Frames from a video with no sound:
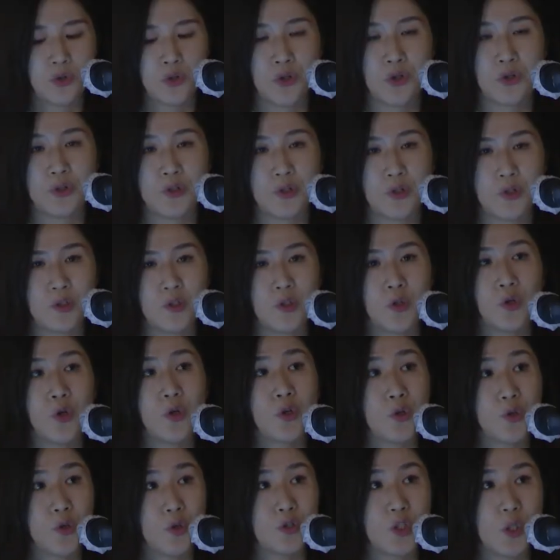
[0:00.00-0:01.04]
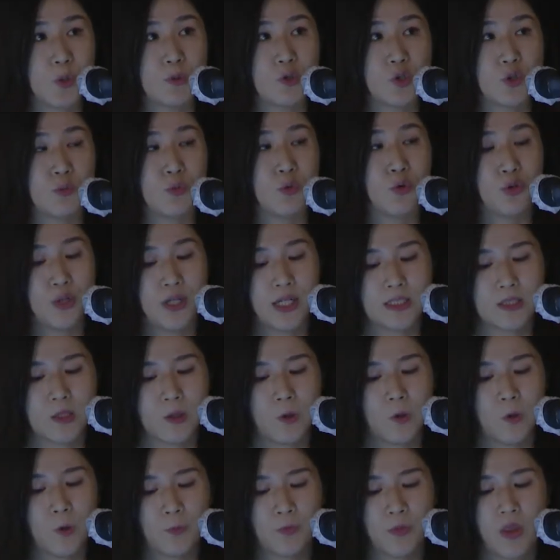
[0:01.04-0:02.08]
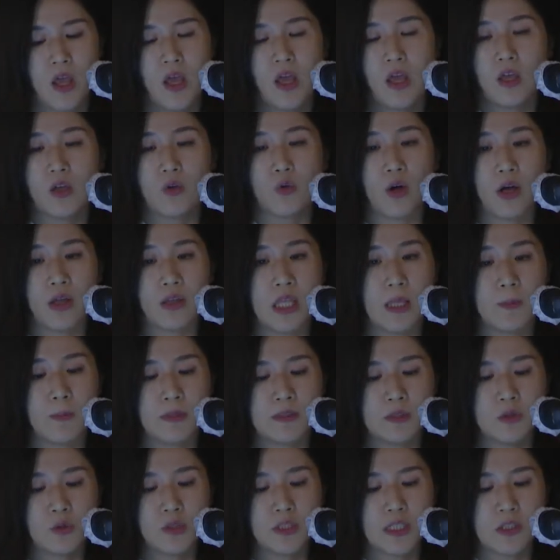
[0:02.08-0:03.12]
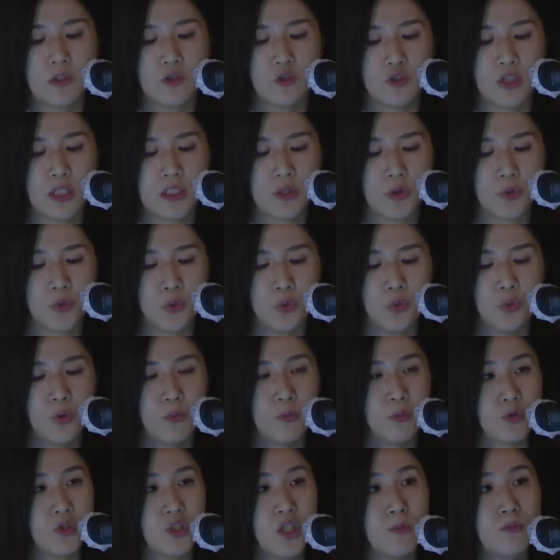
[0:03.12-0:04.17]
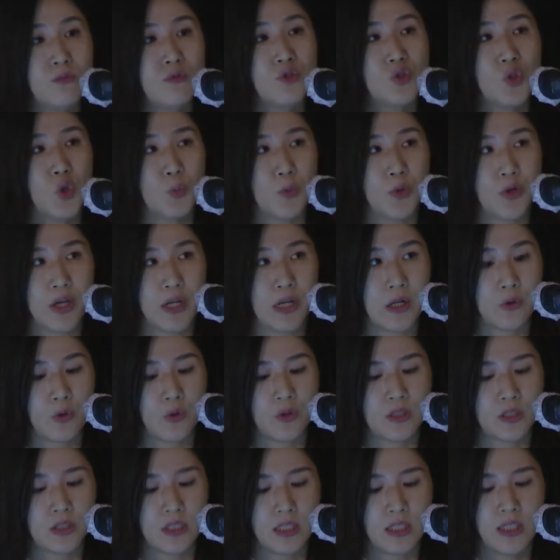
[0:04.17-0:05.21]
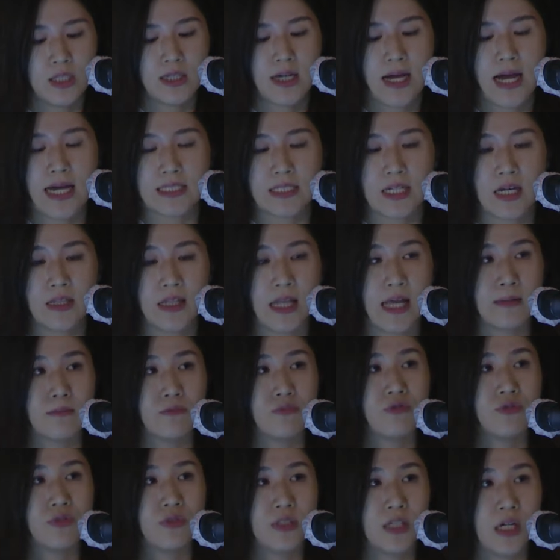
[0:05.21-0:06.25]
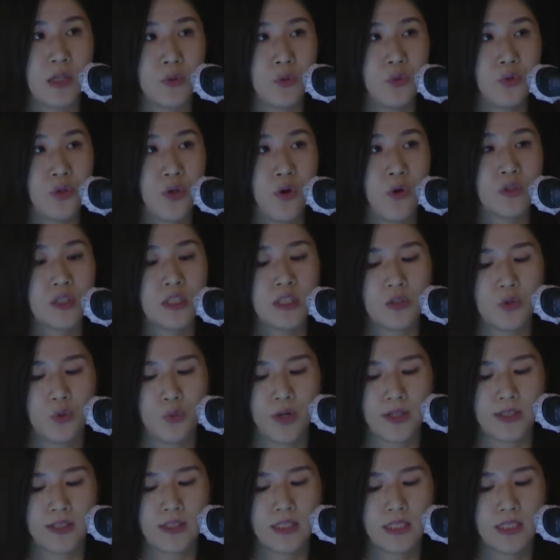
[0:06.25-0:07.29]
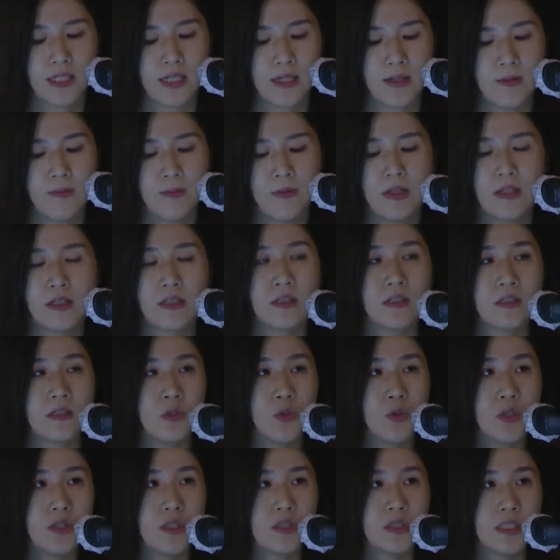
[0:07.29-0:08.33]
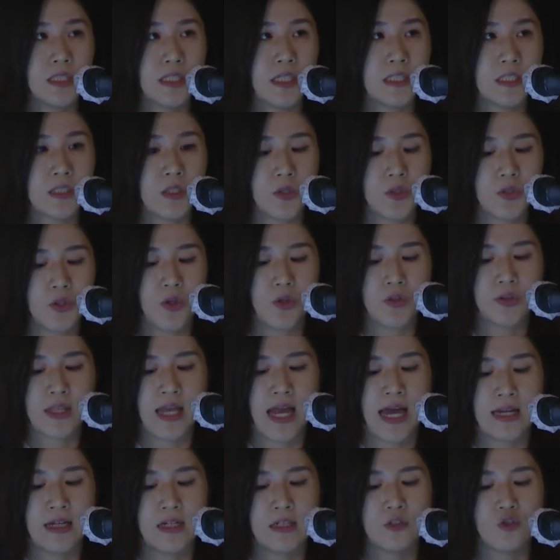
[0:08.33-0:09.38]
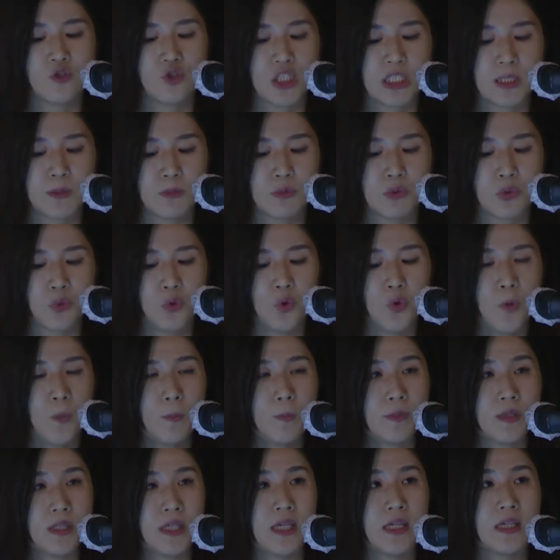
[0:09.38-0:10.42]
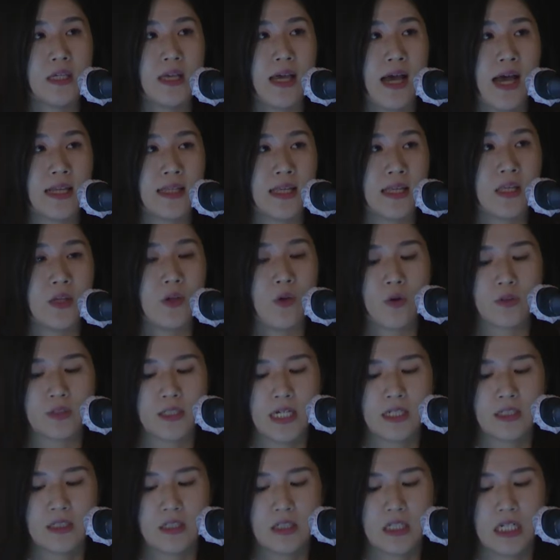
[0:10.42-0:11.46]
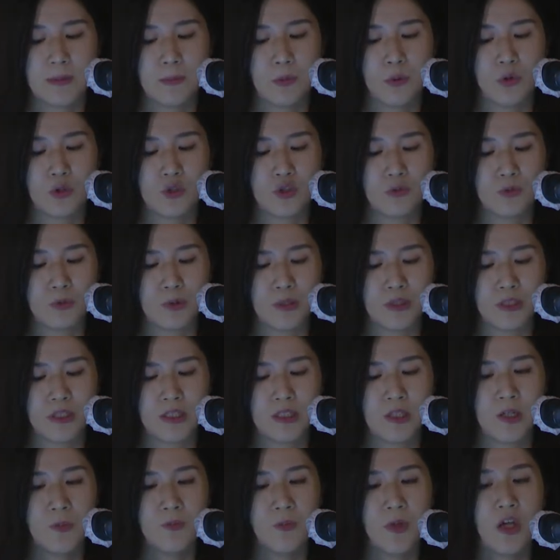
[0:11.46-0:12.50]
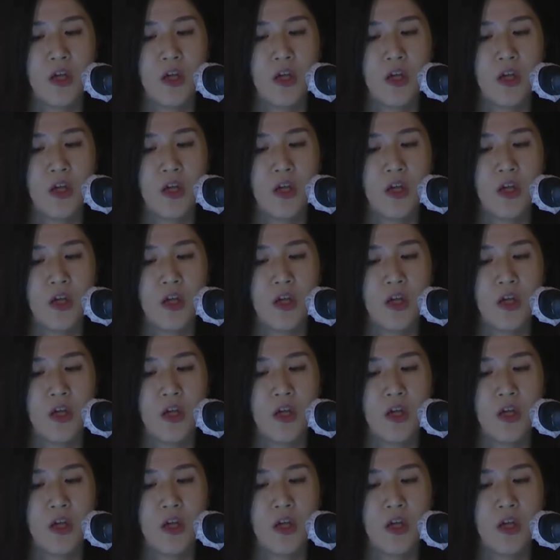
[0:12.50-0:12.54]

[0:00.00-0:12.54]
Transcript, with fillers: 여겼던, 여겨졌던 점에 주목을 해서 관내 민속 자료 중에서도 뭐 천문도병이라든지 가사나 문자도 경직도 같이 그 속에 등장했었던 달을 중심으로 비행기 안에 있는 영상들을 보여주면서